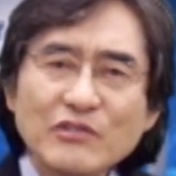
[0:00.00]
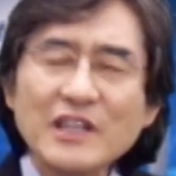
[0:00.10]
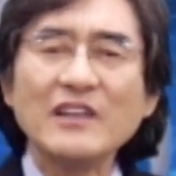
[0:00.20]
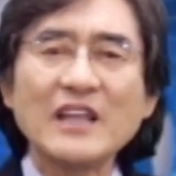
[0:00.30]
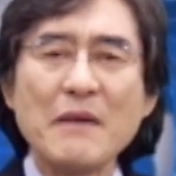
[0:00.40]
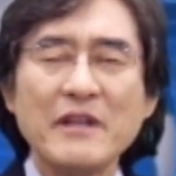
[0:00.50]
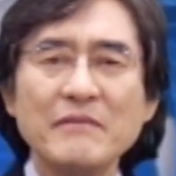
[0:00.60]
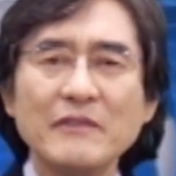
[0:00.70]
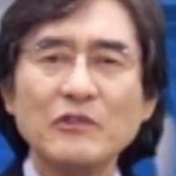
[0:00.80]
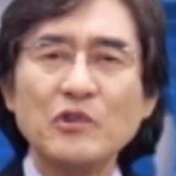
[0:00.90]
수
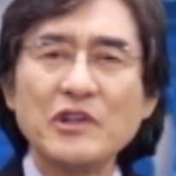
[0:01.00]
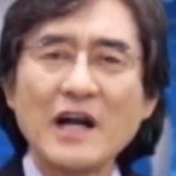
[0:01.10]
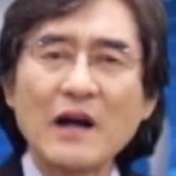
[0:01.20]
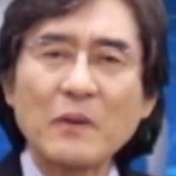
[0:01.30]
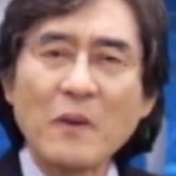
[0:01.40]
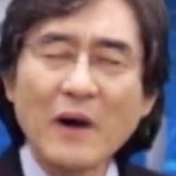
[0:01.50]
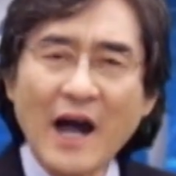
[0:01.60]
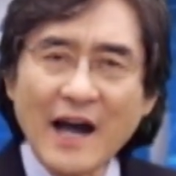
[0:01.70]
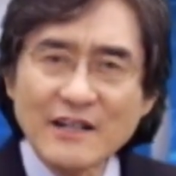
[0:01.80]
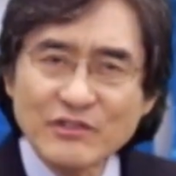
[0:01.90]
있다면, 우리가 꼭
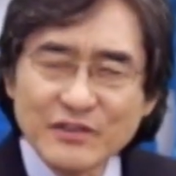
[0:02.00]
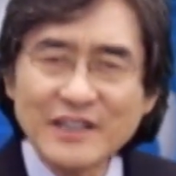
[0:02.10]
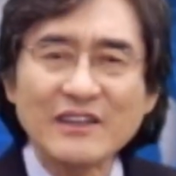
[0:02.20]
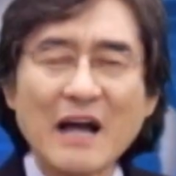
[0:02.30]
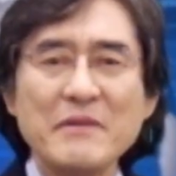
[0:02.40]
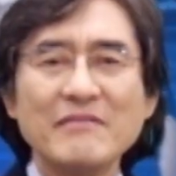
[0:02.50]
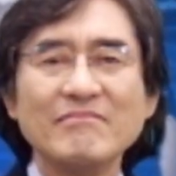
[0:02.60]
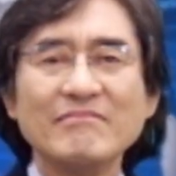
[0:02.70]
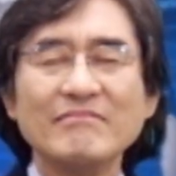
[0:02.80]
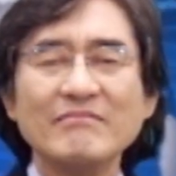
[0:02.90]
알 수 있다면,
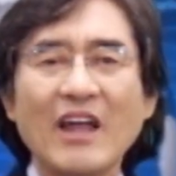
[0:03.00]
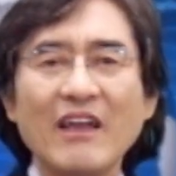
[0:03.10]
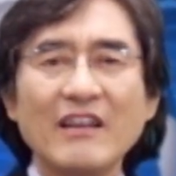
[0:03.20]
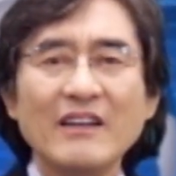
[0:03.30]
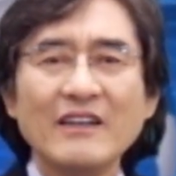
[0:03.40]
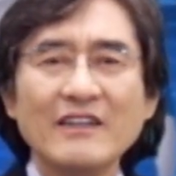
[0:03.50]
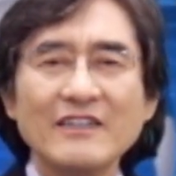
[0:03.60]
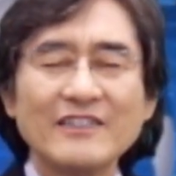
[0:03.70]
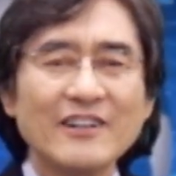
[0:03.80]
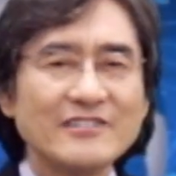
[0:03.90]
네.
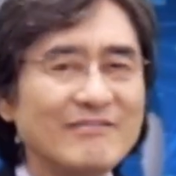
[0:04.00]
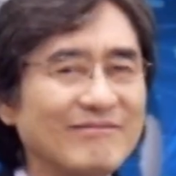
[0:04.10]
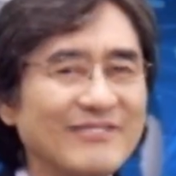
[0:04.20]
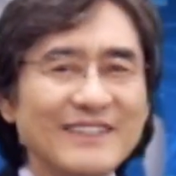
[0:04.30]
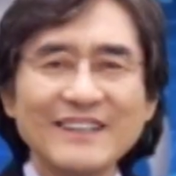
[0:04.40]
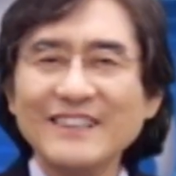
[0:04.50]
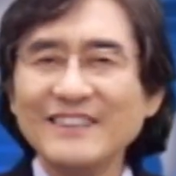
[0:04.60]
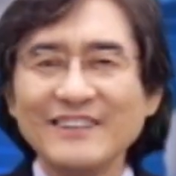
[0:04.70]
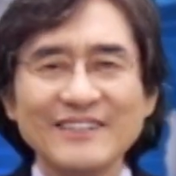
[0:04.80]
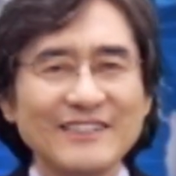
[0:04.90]
그것은
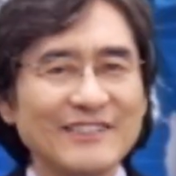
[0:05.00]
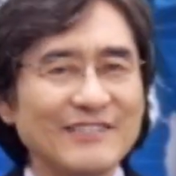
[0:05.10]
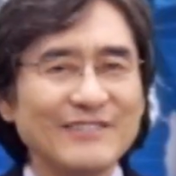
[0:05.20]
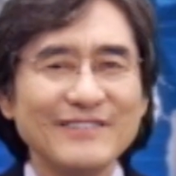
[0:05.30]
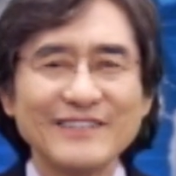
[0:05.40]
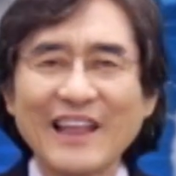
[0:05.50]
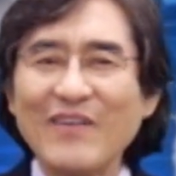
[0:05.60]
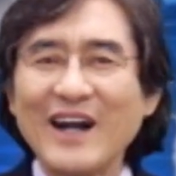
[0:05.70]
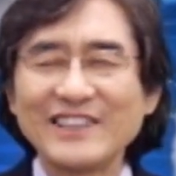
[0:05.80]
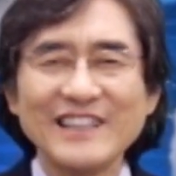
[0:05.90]
이
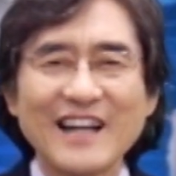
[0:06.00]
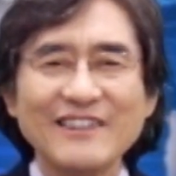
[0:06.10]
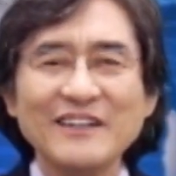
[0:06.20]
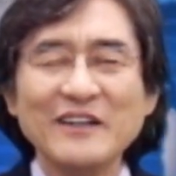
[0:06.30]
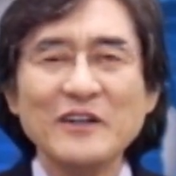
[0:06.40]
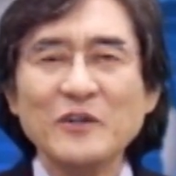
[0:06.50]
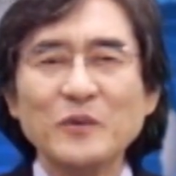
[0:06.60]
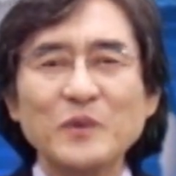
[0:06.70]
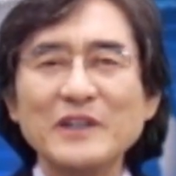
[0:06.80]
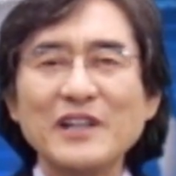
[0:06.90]
때와 기한은
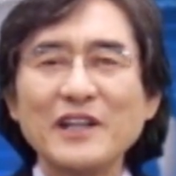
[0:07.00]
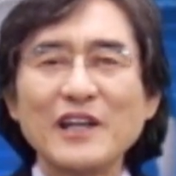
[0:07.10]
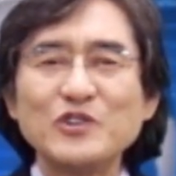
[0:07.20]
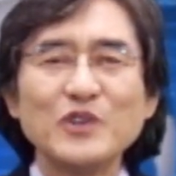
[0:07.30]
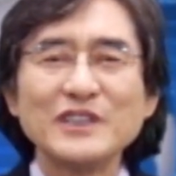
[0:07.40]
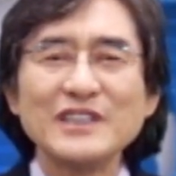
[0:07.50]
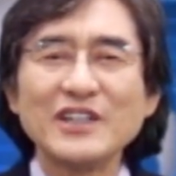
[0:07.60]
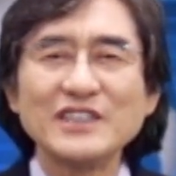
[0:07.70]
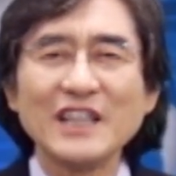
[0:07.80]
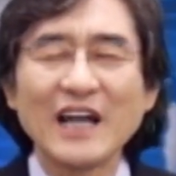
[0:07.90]
우리들에게 주어진
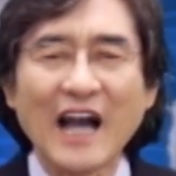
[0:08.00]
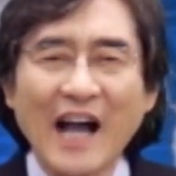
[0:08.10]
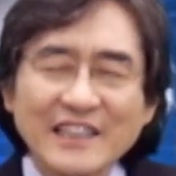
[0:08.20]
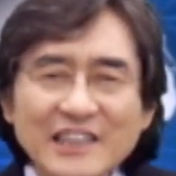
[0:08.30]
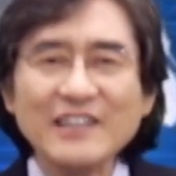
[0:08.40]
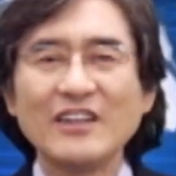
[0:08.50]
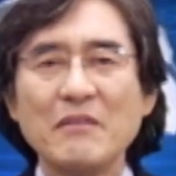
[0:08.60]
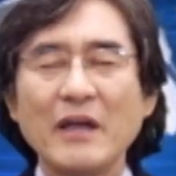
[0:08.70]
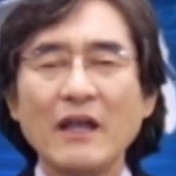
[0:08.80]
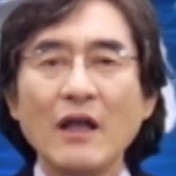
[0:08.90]
것이 아니기
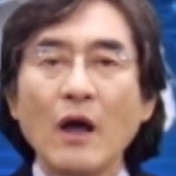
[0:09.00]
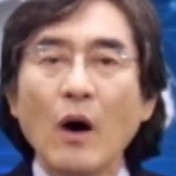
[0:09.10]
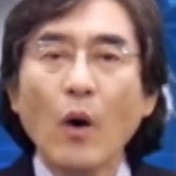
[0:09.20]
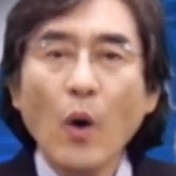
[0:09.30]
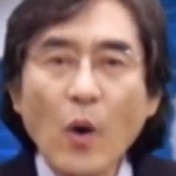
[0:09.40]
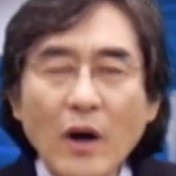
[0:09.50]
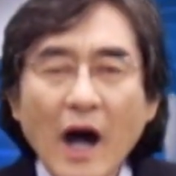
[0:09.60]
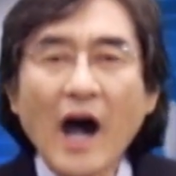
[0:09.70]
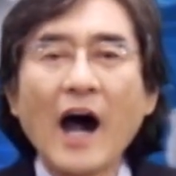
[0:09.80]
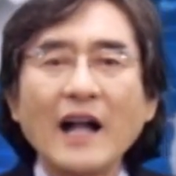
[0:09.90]
때문에
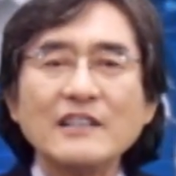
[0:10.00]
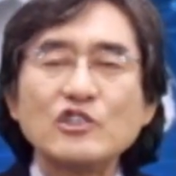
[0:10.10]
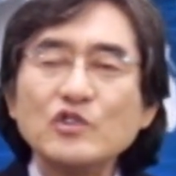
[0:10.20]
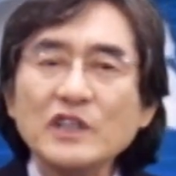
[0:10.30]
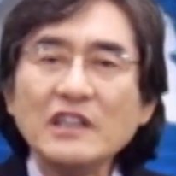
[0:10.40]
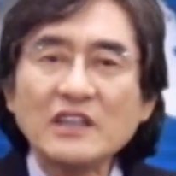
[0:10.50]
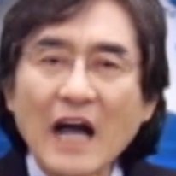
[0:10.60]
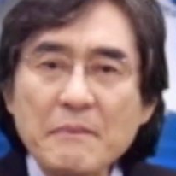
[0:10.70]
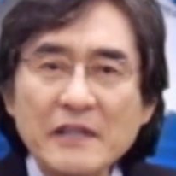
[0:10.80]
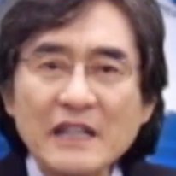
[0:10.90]
혹 알 수
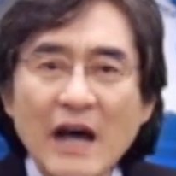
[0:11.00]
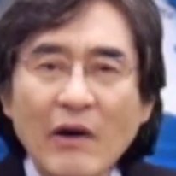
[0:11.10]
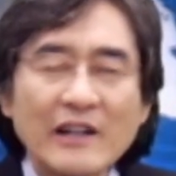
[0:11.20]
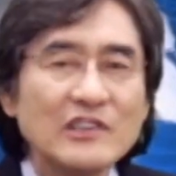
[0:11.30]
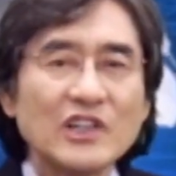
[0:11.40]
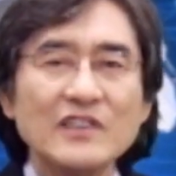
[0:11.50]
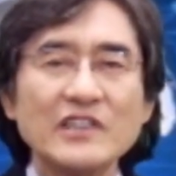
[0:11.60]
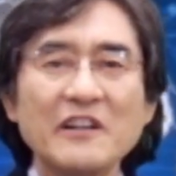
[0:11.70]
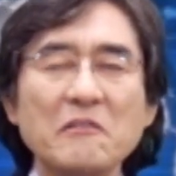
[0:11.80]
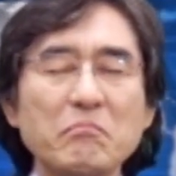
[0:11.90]
있다면이라고 하는
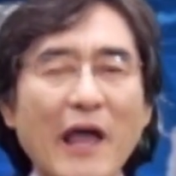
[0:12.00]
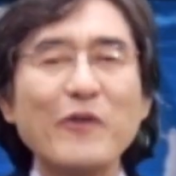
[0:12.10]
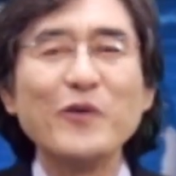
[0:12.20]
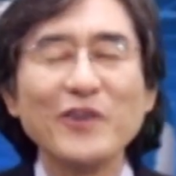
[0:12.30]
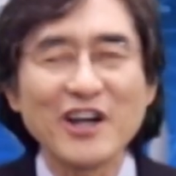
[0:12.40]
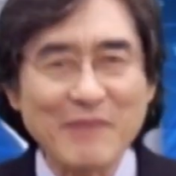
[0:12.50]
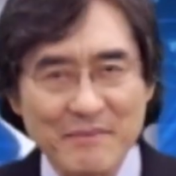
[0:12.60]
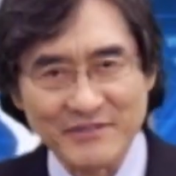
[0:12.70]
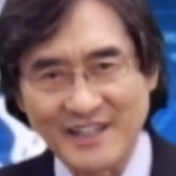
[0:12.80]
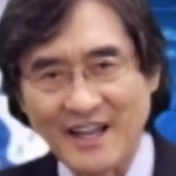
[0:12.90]
전제는 매우
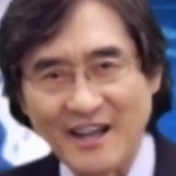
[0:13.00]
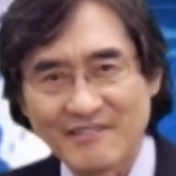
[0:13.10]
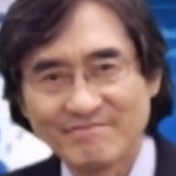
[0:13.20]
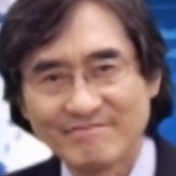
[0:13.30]
위험합니다.